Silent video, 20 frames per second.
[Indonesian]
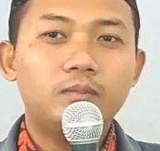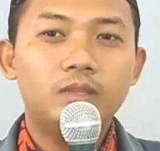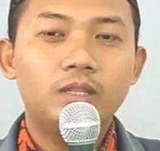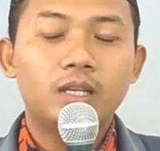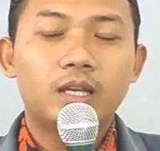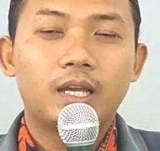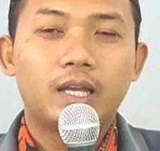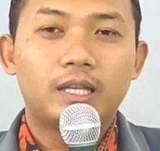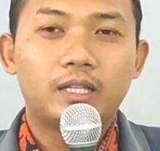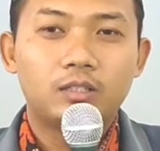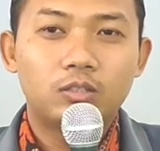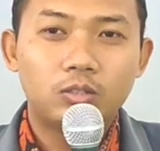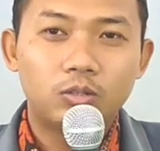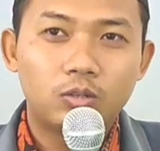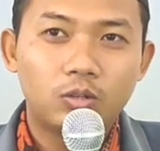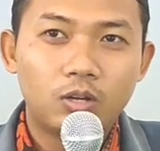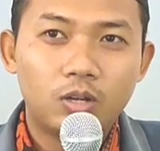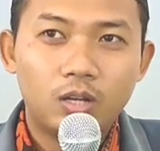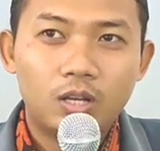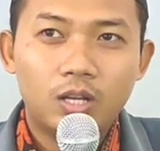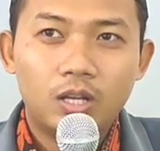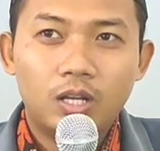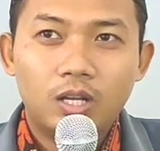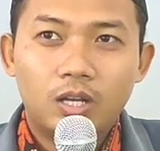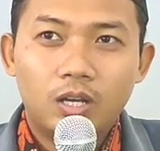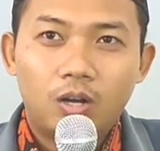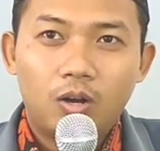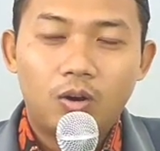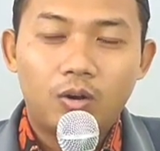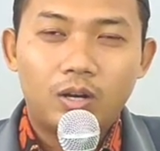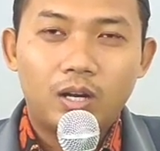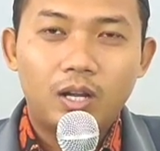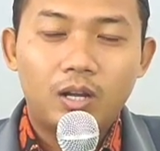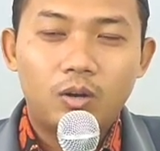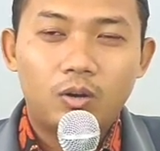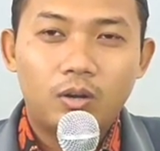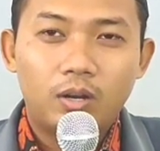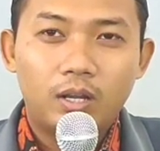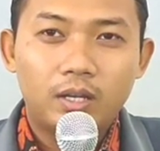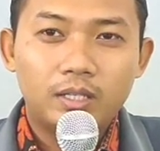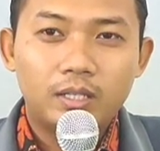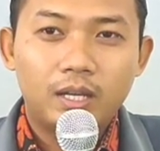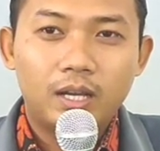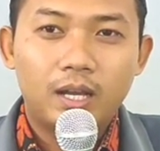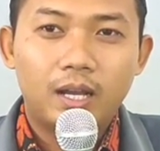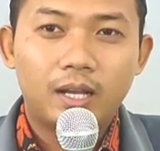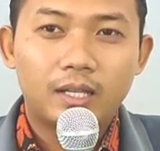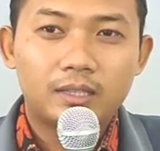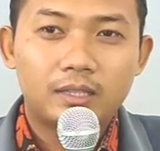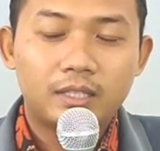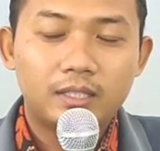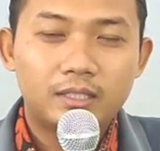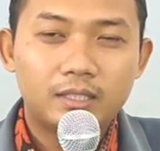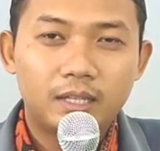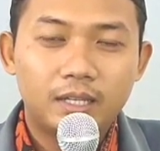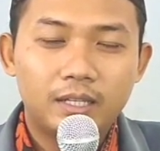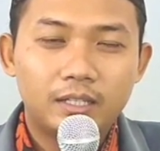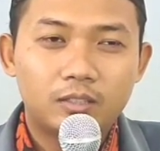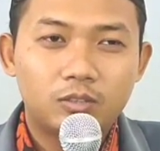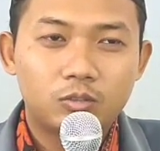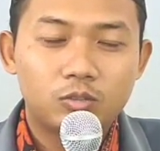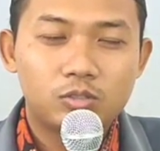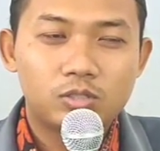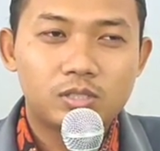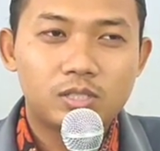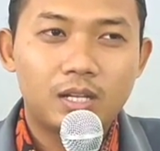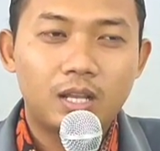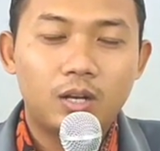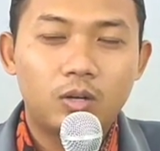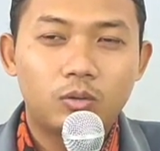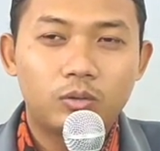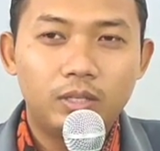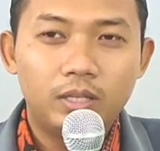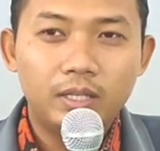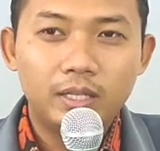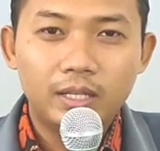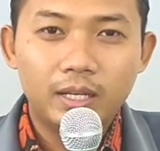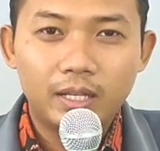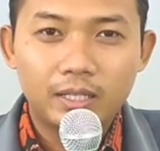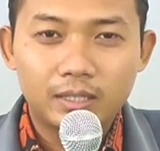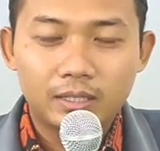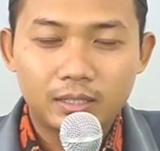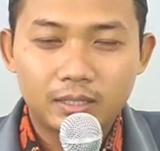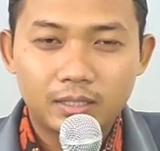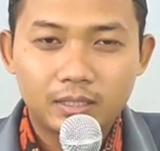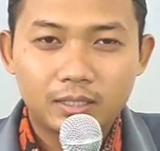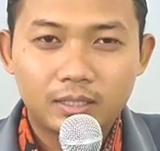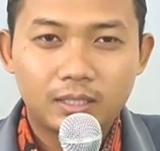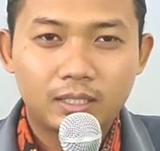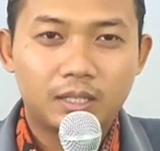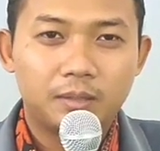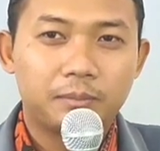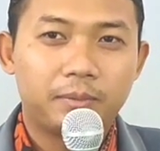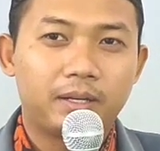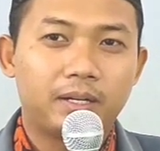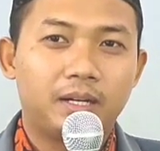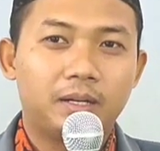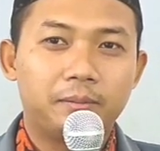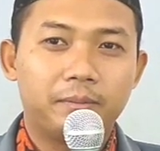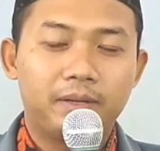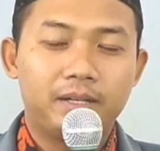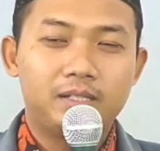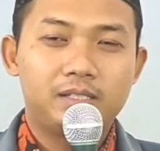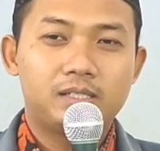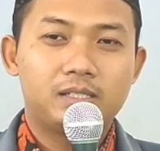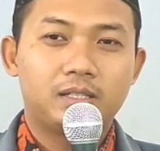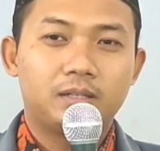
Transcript: ya itu orang-orang yang hatinya itu selalu ingat kepada mas